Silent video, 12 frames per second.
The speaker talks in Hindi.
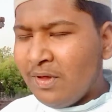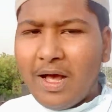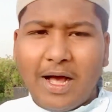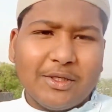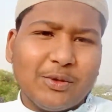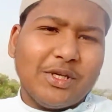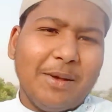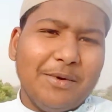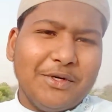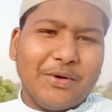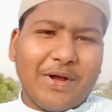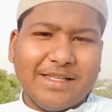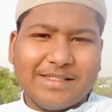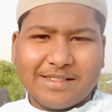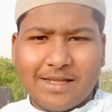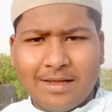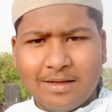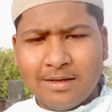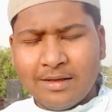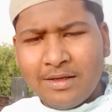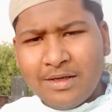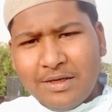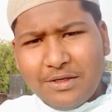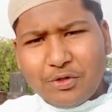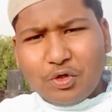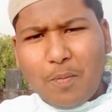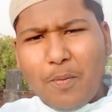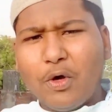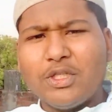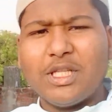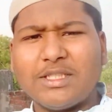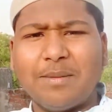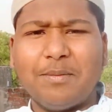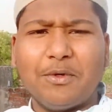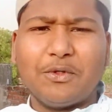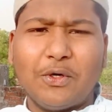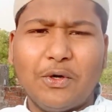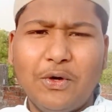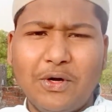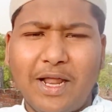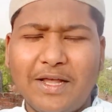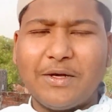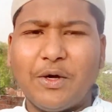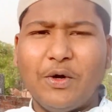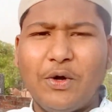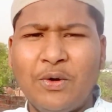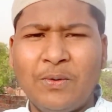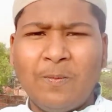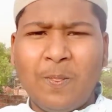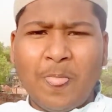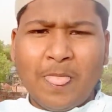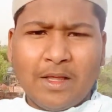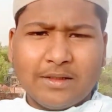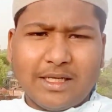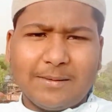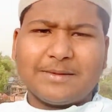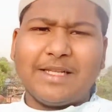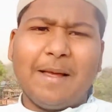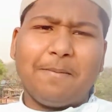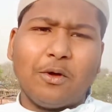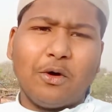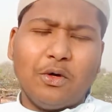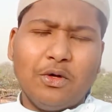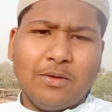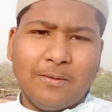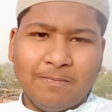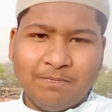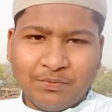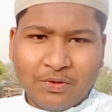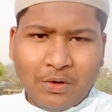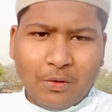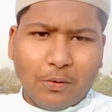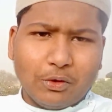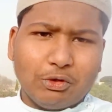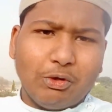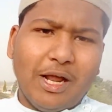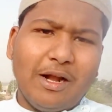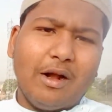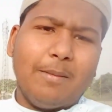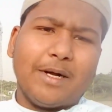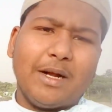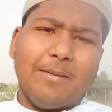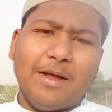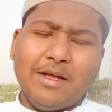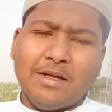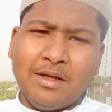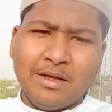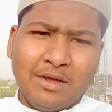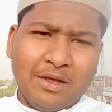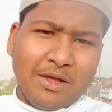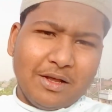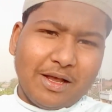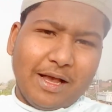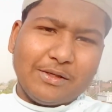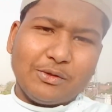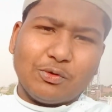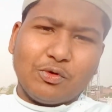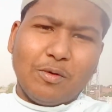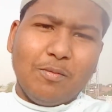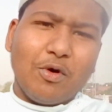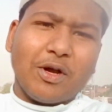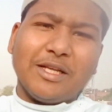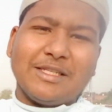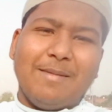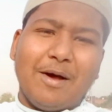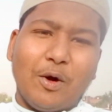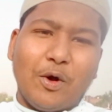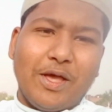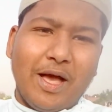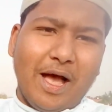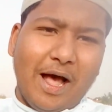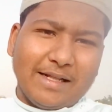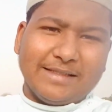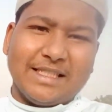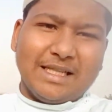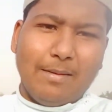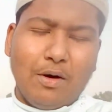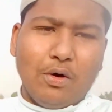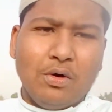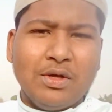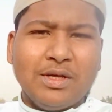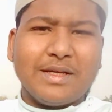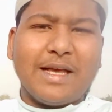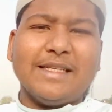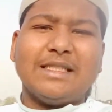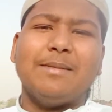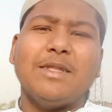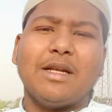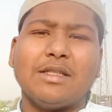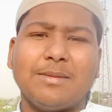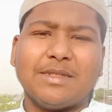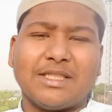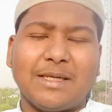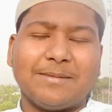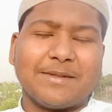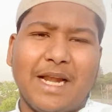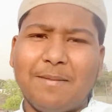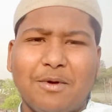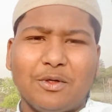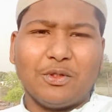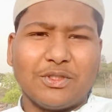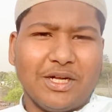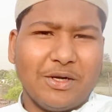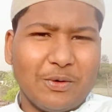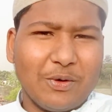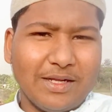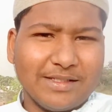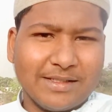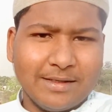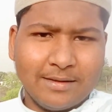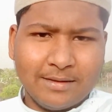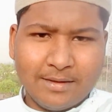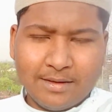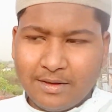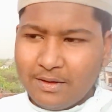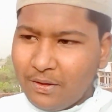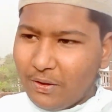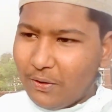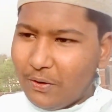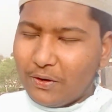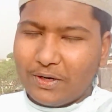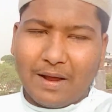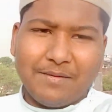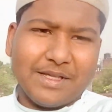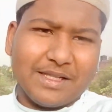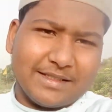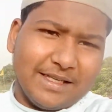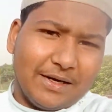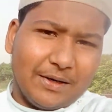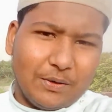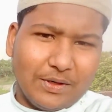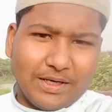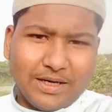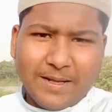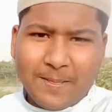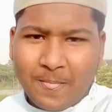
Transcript: आ चुकी है वीडियो गाइस इसको बहुत ज़्यादा सपोर्ट करो लाइक करो सब्सक्राइब करो वो जो लाल वाला बटन है गाइस उसको मुक्के से मारो या हाथ से दबाओ कैसे भी करना तो बस सब्सक्राइब कर दो चैनल को गाइस और काफ़ी ज़्यादा शेयर करो ठीक है